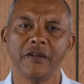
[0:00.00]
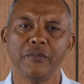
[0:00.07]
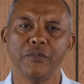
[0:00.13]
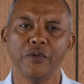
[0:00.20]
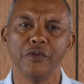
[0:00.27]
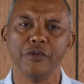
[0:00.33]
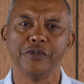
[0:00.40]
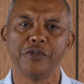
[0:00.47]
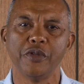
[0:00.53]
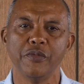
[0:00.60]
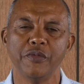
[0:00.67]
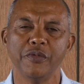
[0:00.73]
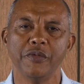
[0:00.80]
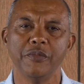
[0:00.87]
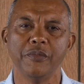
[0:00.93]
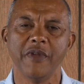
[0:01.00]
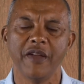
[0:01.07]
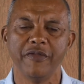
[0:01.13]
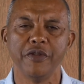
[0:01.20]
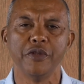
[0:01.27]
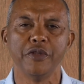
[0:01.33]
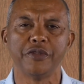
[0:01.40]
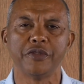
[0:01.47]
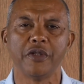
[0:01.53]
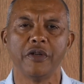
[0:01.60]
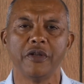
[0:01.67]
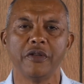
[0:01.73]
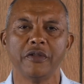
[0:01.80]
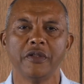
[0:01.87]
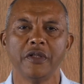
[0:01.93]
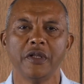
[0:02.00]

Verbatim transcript: pour ce merveilleux chant